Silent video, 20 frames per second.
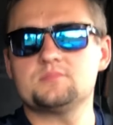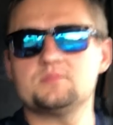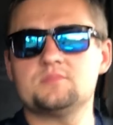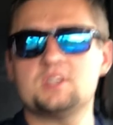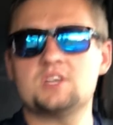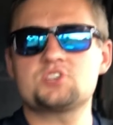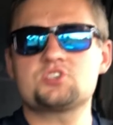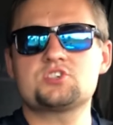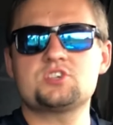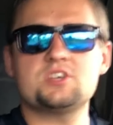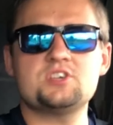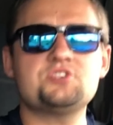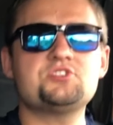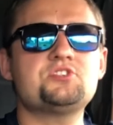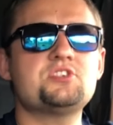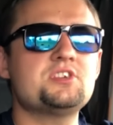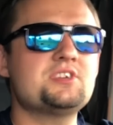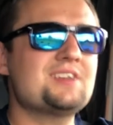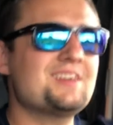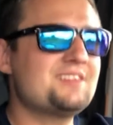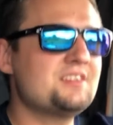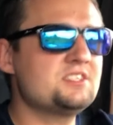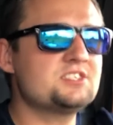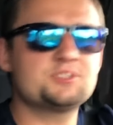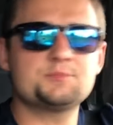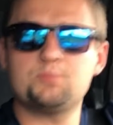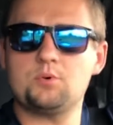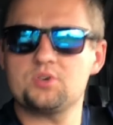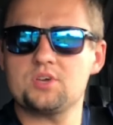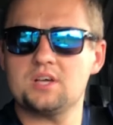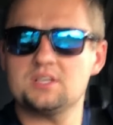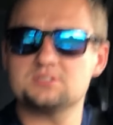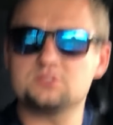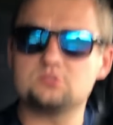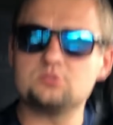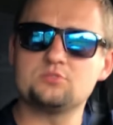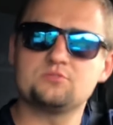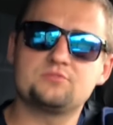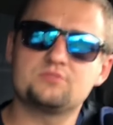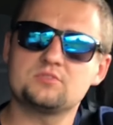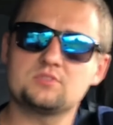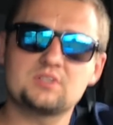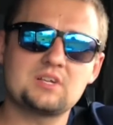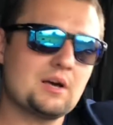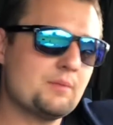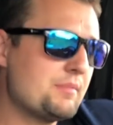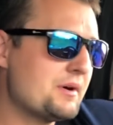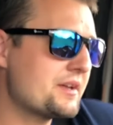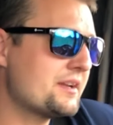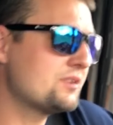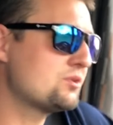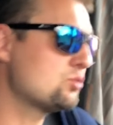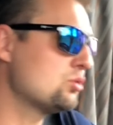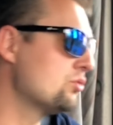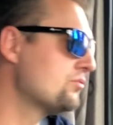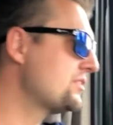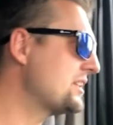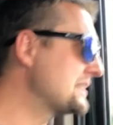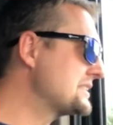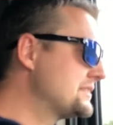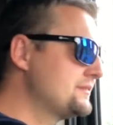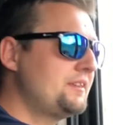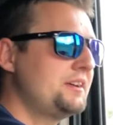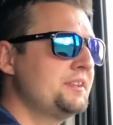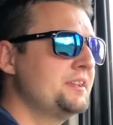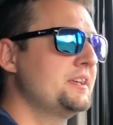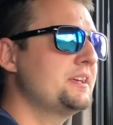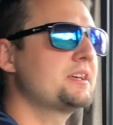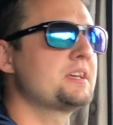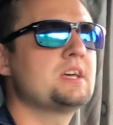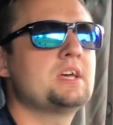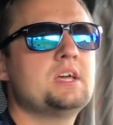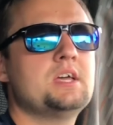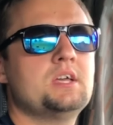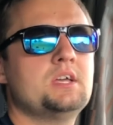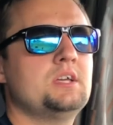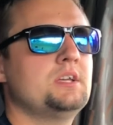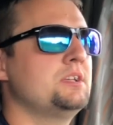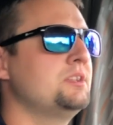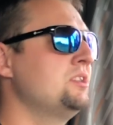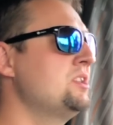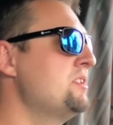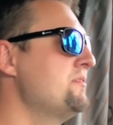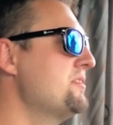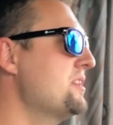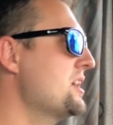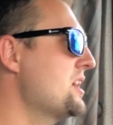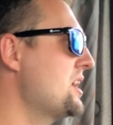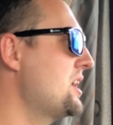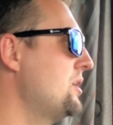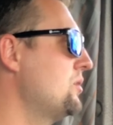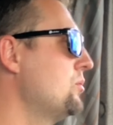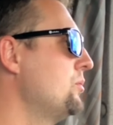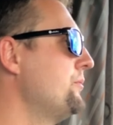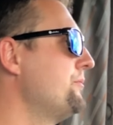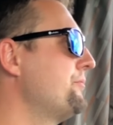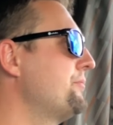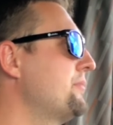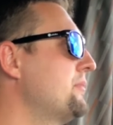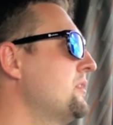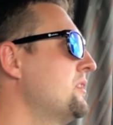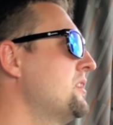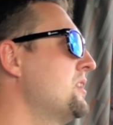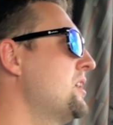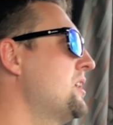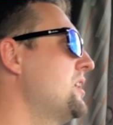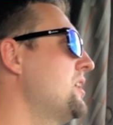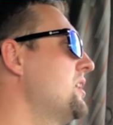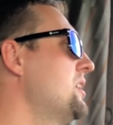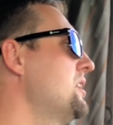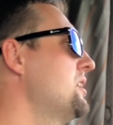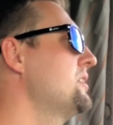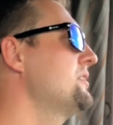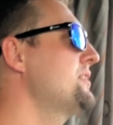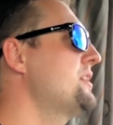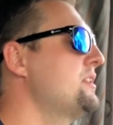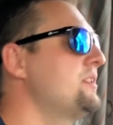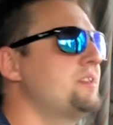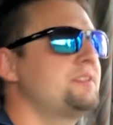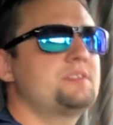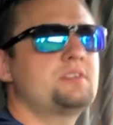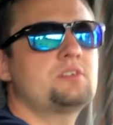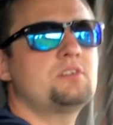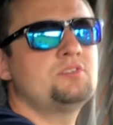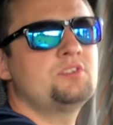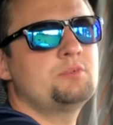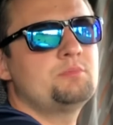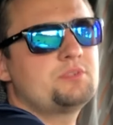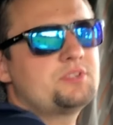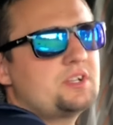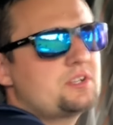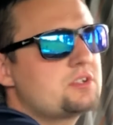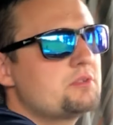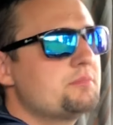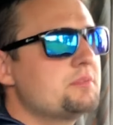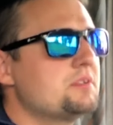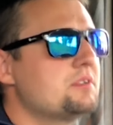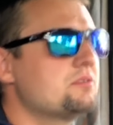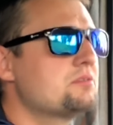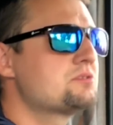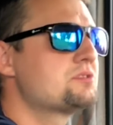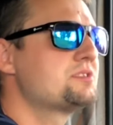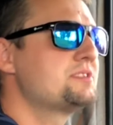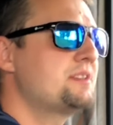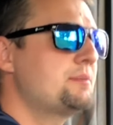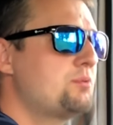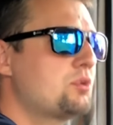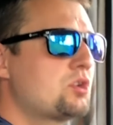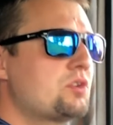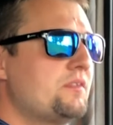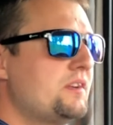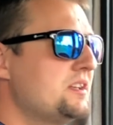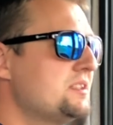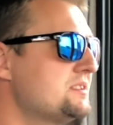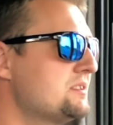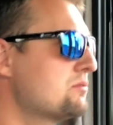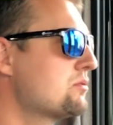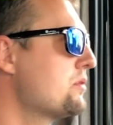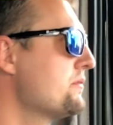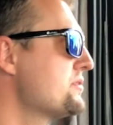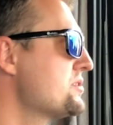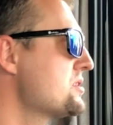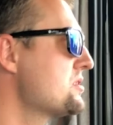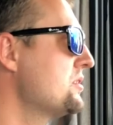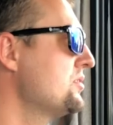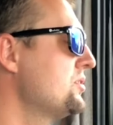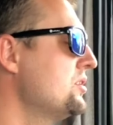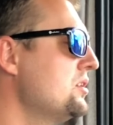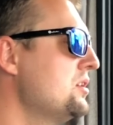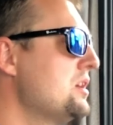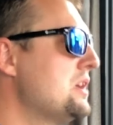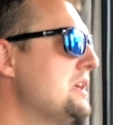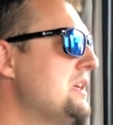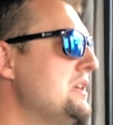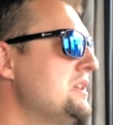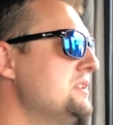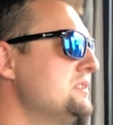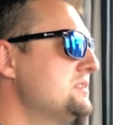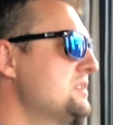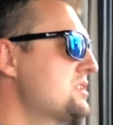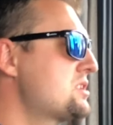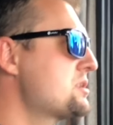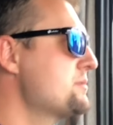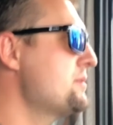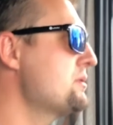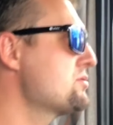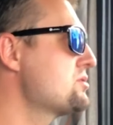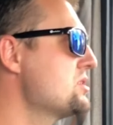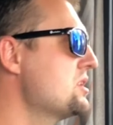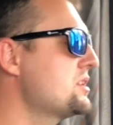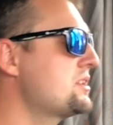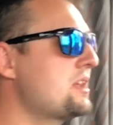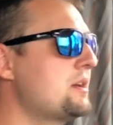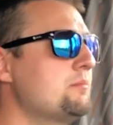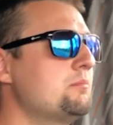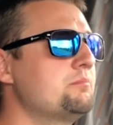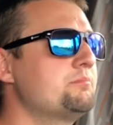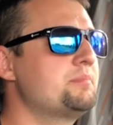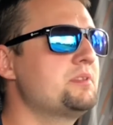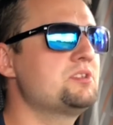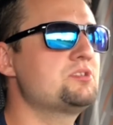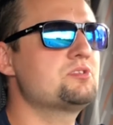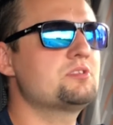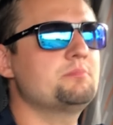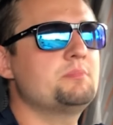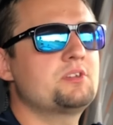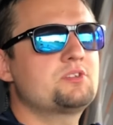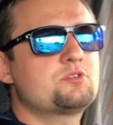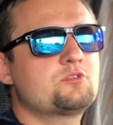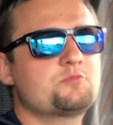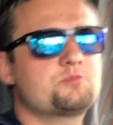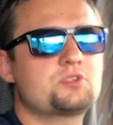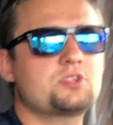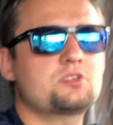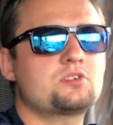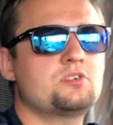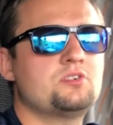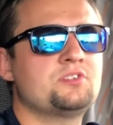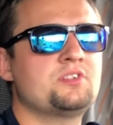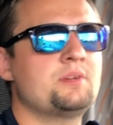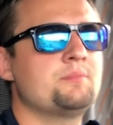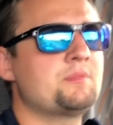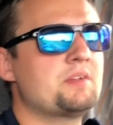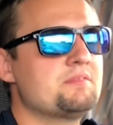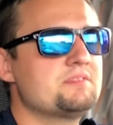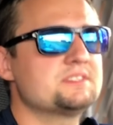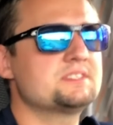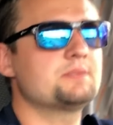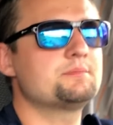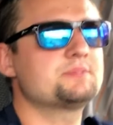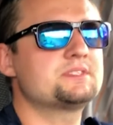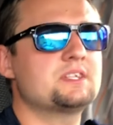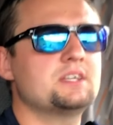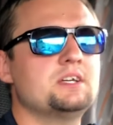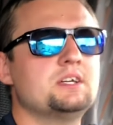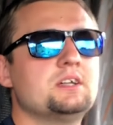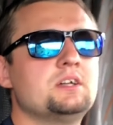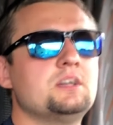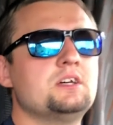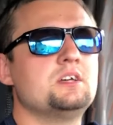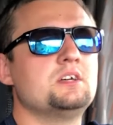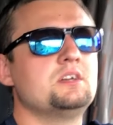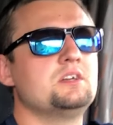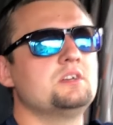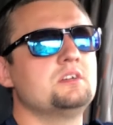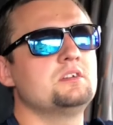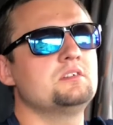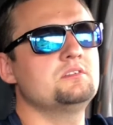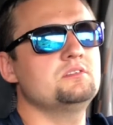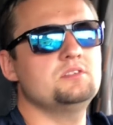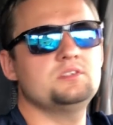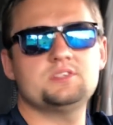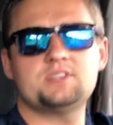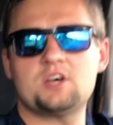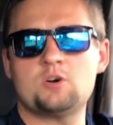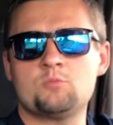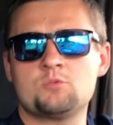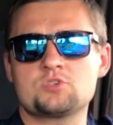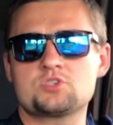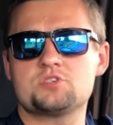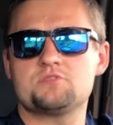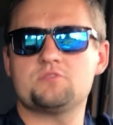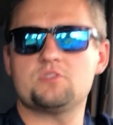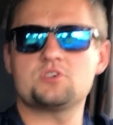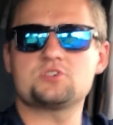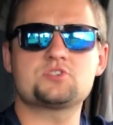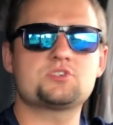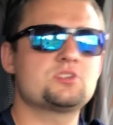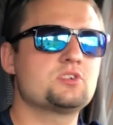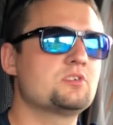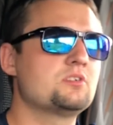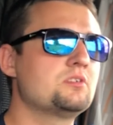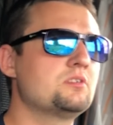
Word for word: Na szczęście jeden z pojazdów gabarytów tak zwanych nie wjechał na, na, na te rondo, bo tak to by już zablokowali całkowicie rondo. Zatrzymał się tam 50 metrów przed rondem na wysepce no i dał możliwość